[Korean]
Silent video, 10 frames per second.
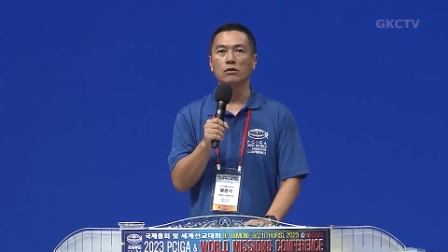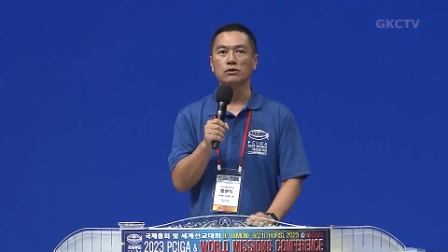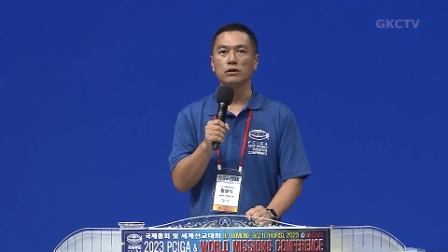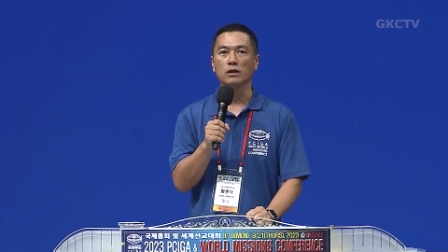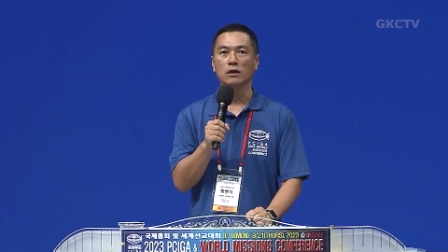
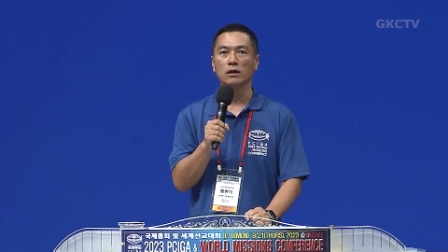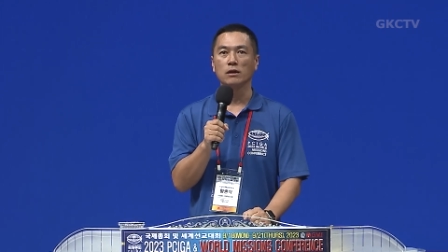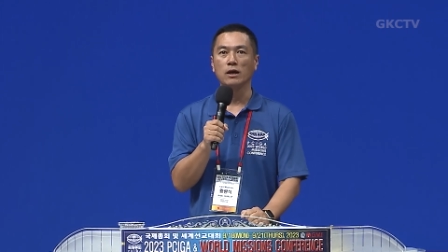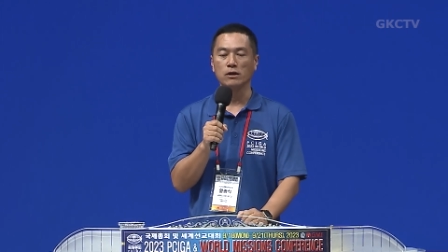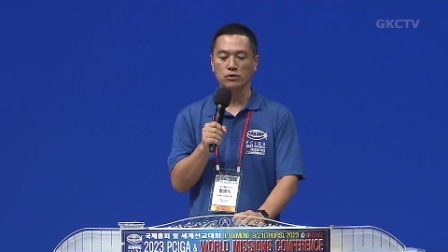저희가
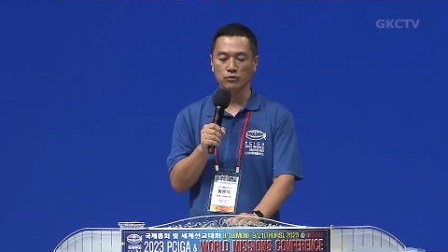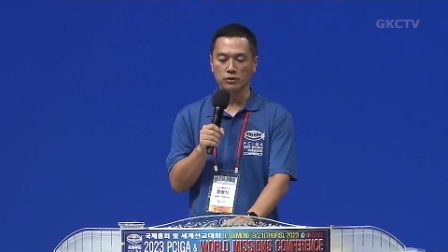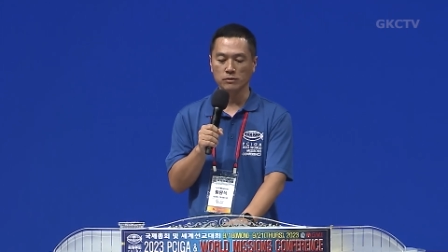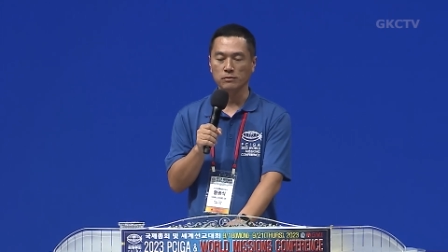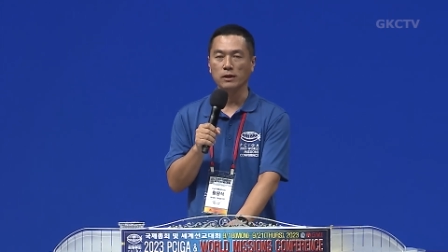가르치고
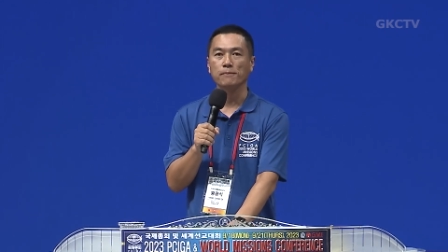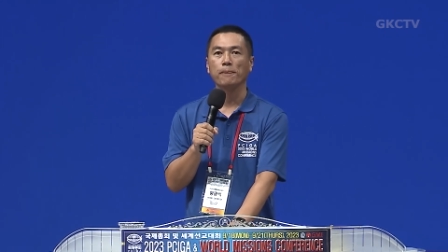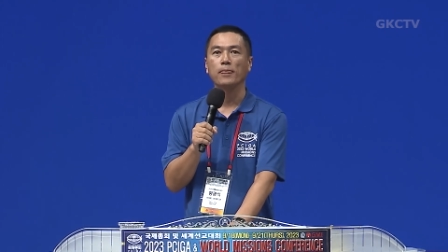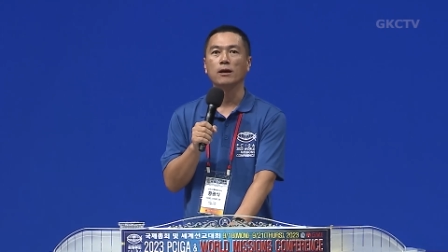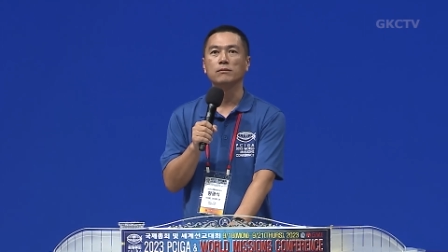있습니다.
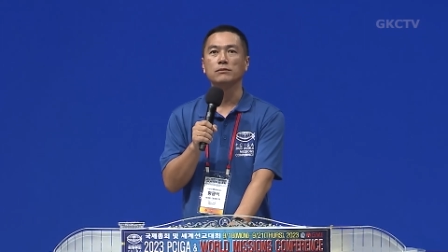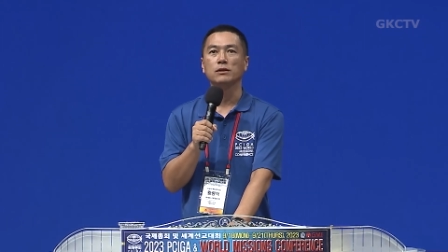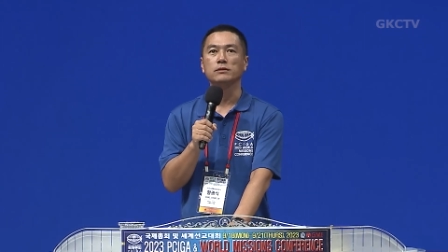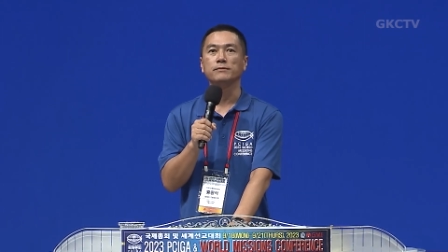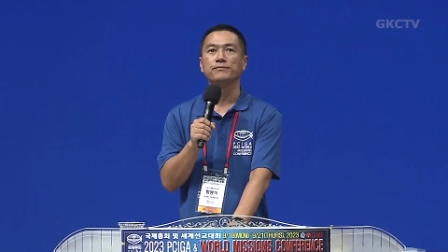다음
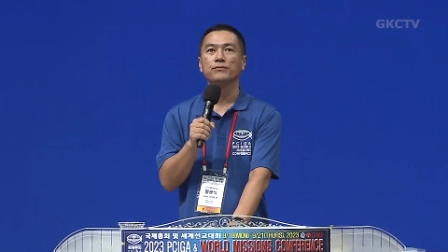사진.